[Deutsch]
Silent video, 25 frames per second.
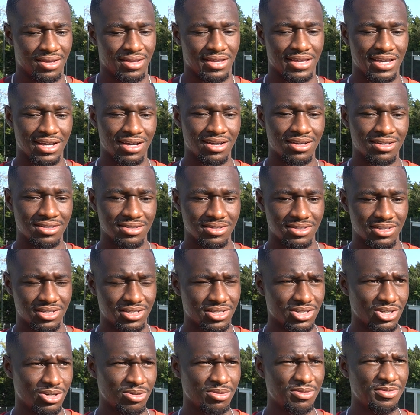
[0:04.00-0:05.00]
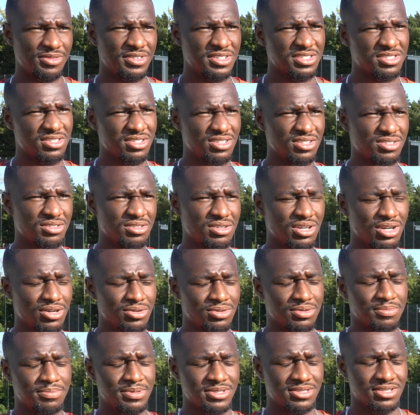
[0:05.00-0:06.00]
Ja, ich glaube, wir sind,
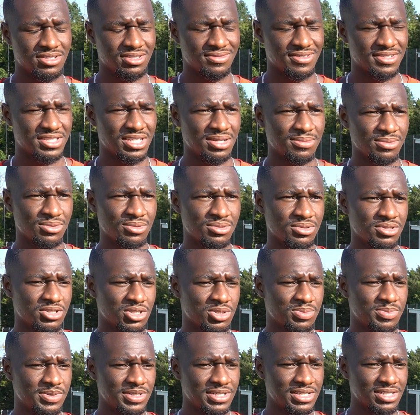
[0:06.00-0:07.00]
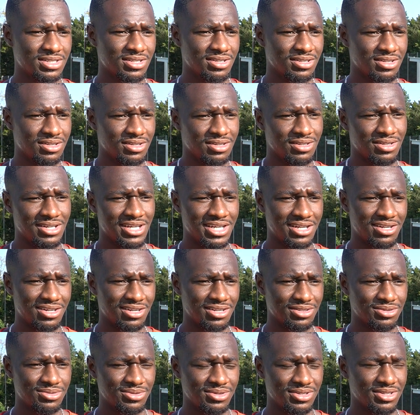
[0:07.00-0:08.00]
oder beziehungsweise haben gut gespielt, leider
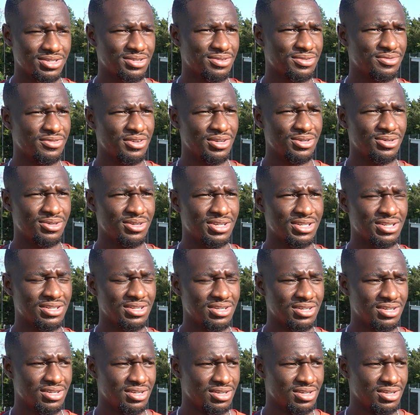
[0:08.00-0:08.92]
natürlich verloren.